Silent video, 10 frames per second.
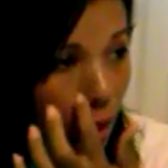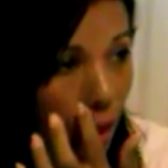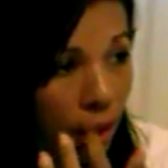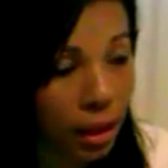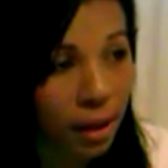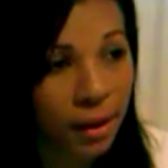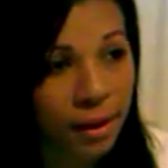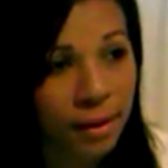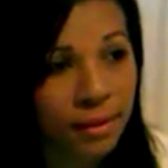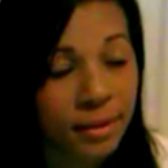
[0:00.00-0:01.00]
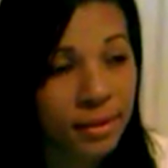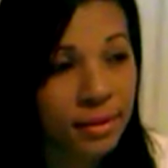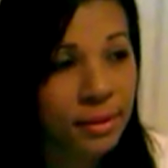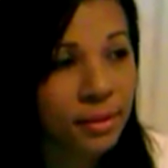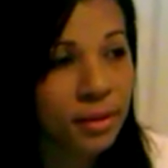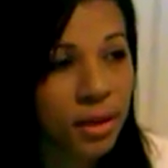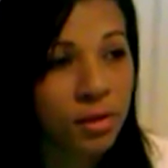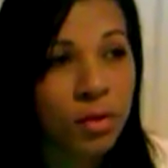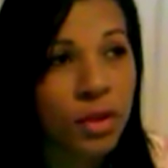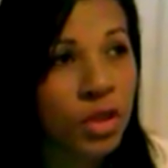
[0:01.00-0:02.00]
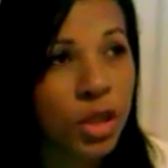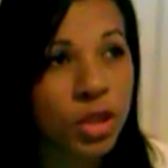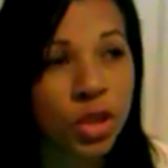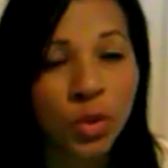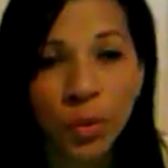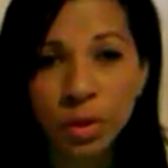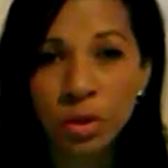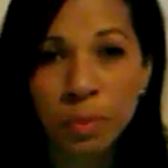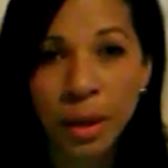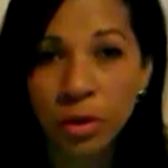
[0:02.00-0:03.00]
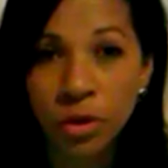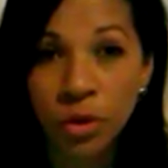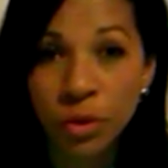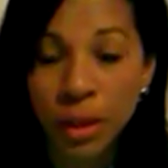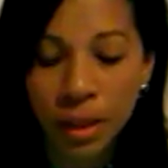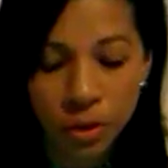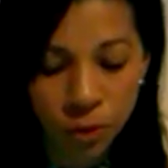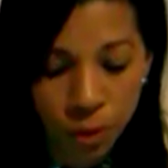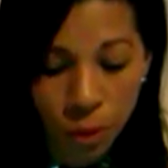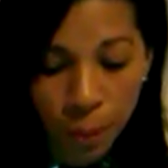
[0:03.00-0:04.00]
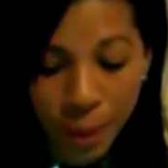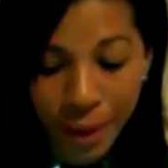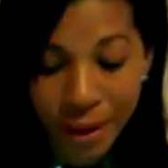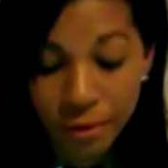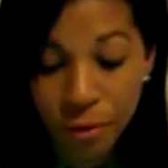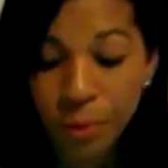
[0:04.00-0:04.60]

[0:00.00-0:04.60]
É, eu vou ver direitinho quantos metros de contact eu vou comprar, vou